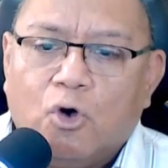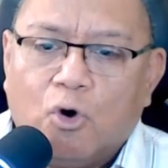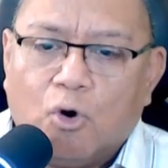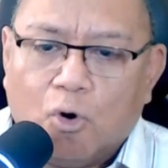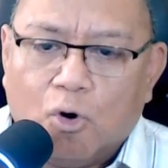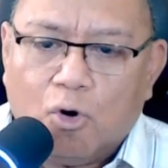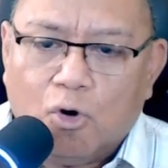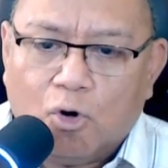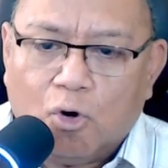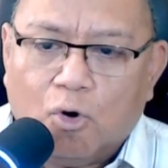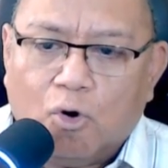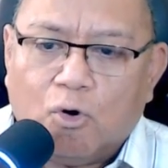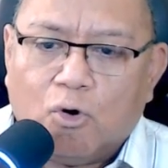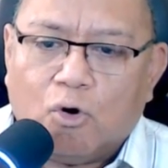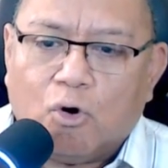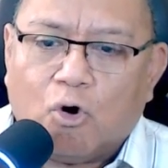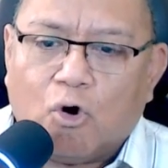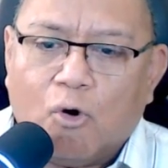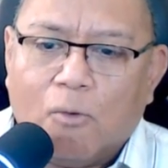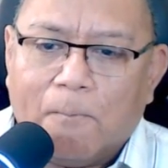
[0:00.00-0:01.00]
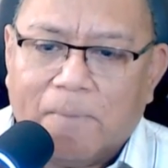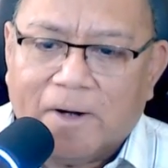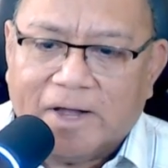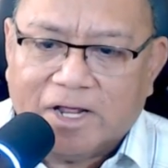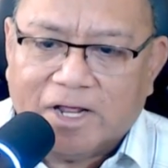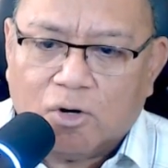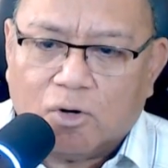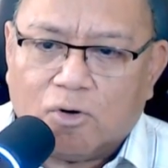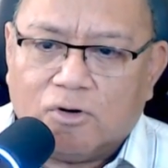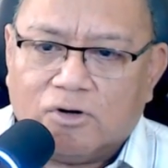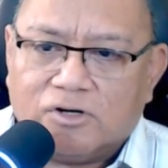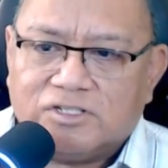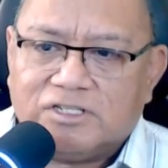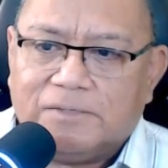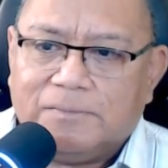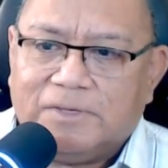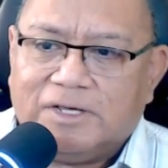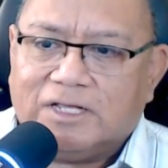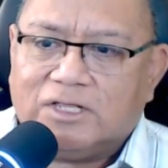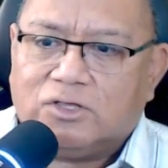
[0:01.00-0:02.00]
o no con pleno
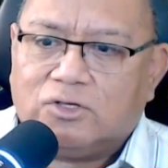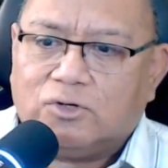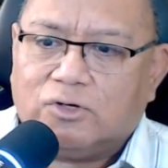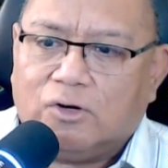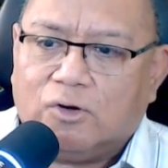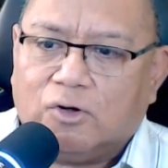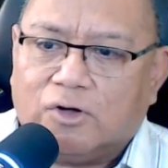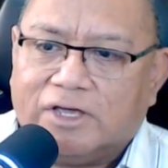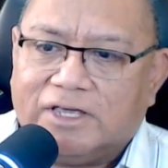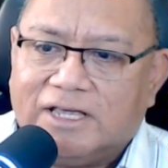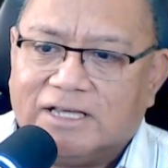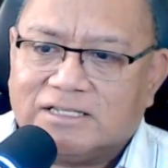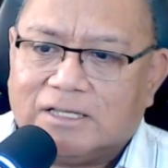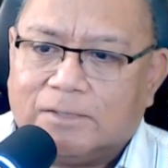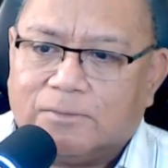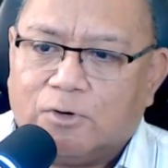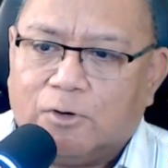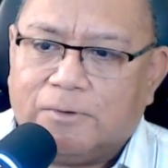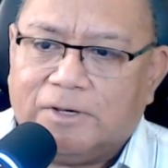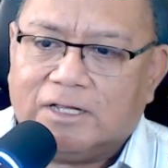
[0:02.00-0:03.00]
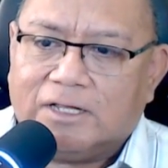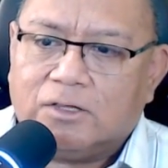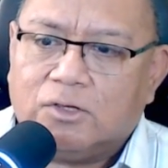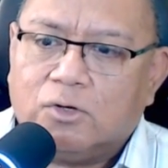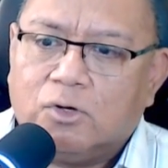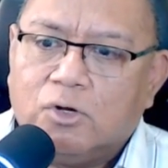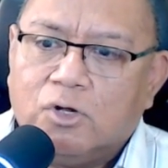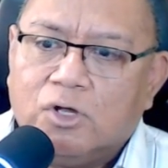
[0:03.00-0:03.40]
conocimiento de lo que ya estamos viendo.